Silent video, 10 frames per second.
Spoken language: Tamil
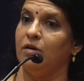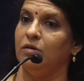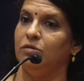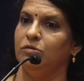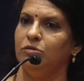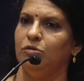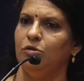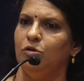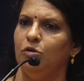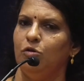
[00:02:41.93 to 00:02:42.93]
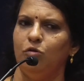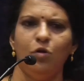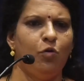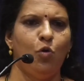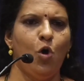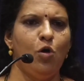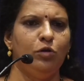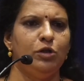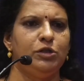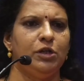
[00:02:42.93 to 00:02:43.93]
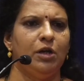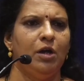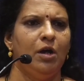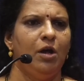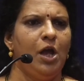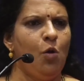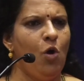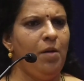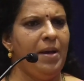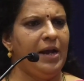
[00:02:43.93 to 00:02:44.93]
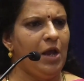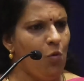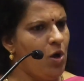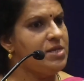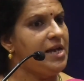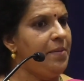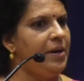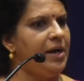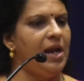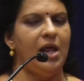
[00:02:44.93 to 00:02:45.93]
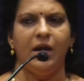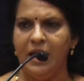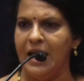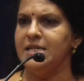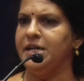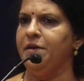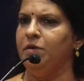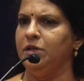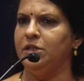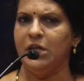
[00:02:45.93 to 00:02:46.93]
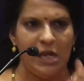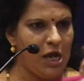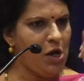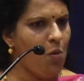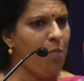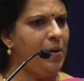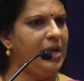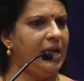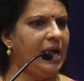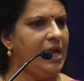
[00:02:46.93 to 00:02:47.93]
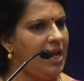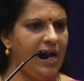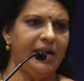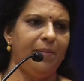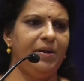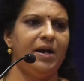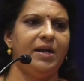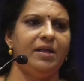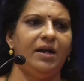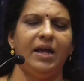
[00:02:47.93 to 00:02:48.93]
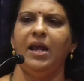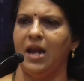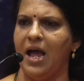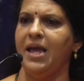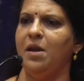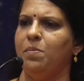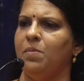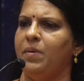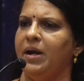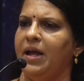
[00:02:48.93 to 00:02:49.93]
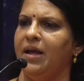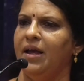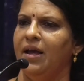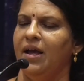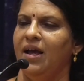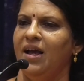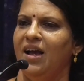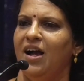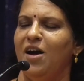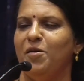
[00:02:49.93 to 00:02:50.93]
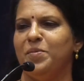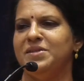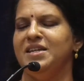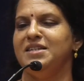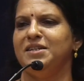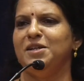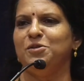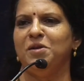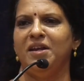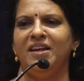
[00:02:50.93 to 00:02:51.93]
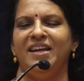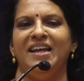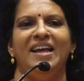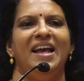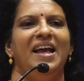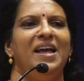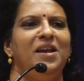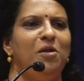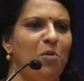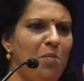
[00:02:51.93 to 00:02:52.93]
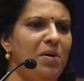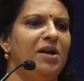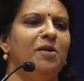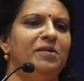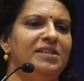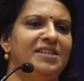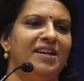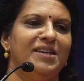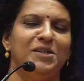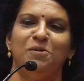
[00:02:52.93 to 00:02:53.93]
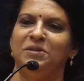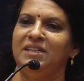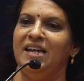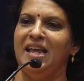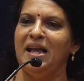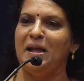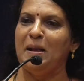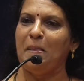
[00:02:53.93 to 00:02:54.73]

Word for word: இருக்கு அவனுக்கு கோவம் வந்துச்சு ஏ ஓல்ட் மேன் ஏன் சட்டி மட்டும் நல்லா இருக்கு ஏன் சட்டி விழுந்துருச்சு நீ என்னவோ பண்ணியிருக்க இல்லாட்டே இப்படி நடந்திருக்கா ஏ நான் என்னப்பா பண்ணேன் அவர் சிரிச்சுக்கிட்டே சொன்னார் நீ ரொம்ப கவனிச்சிட்ட ராஜா அவன் செடியை